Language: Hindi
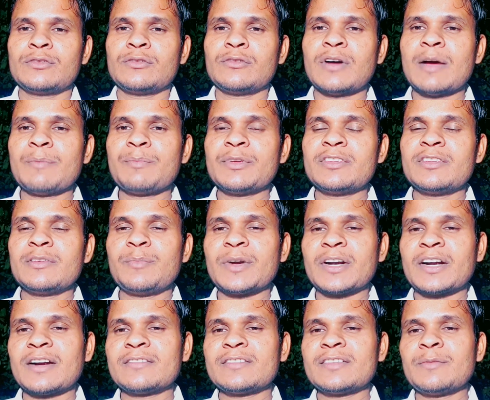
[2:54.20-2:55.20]
तो आप इसी
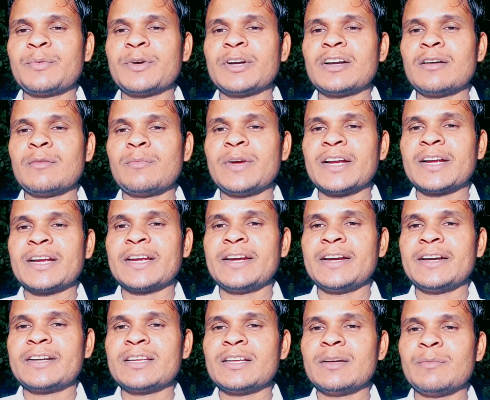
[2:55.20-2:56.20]
प्रकार से फेडरल बैंक के
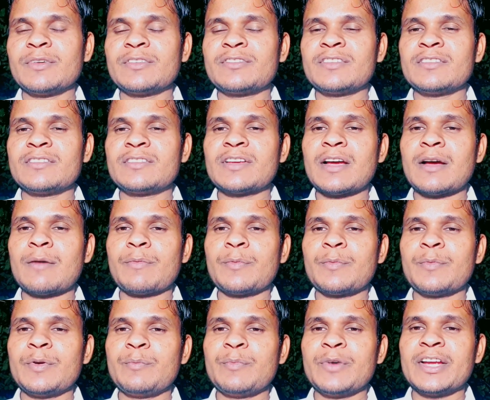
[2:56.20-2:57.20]
एटीएम मशीन से आप
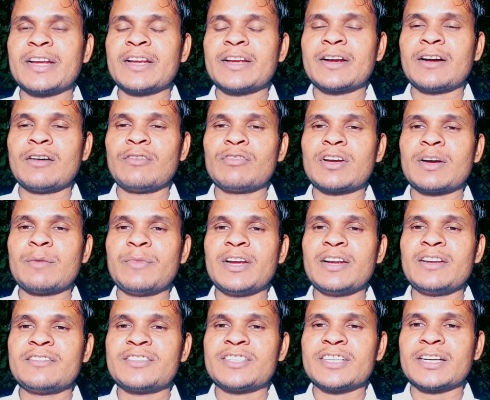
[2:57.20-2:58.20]
अपने बैंक अकाउंट का
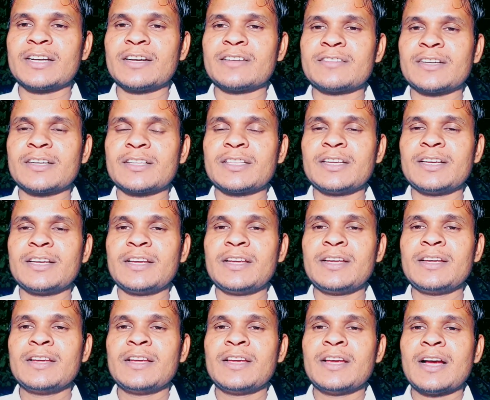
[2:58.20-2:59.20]
बैलेंस चेक कर सकते
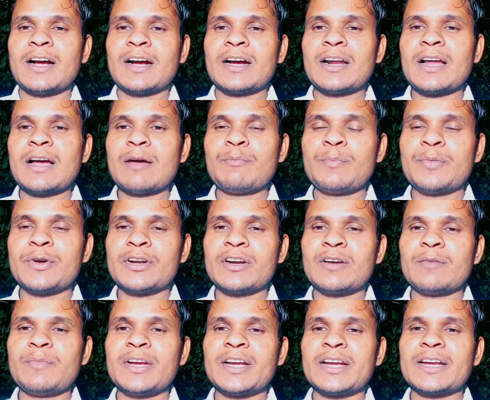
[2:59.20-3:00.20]
हैं अगर आप
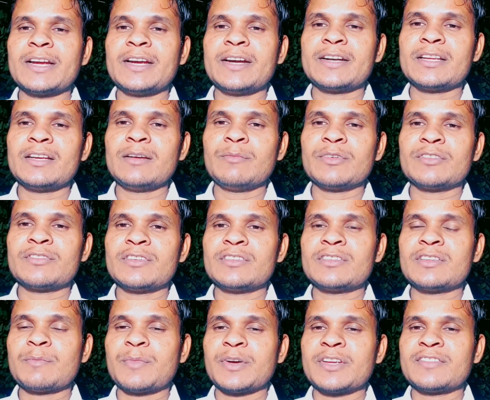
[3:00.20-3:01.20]
फेडरल बैंक के एटीएम मशीन
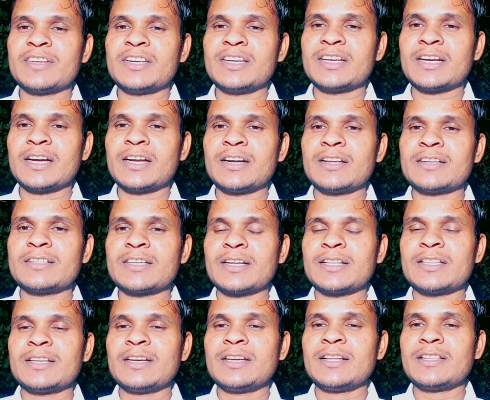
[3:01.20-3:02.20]
से पैसे निकालना
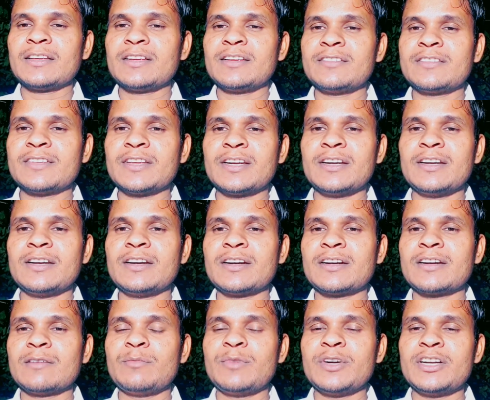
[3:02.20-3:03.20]
चाहते हैं तो इससे
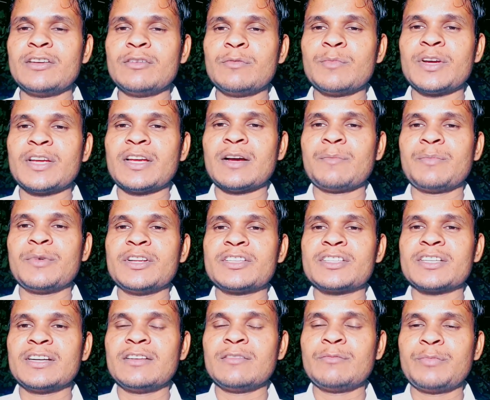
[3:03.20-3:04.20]
रिलेटेड वीडियो मैं अपने
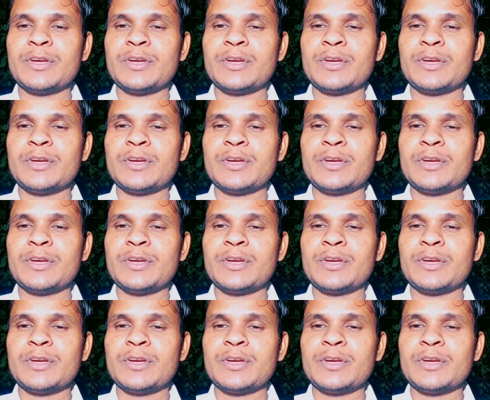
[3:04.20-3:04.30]
चैनल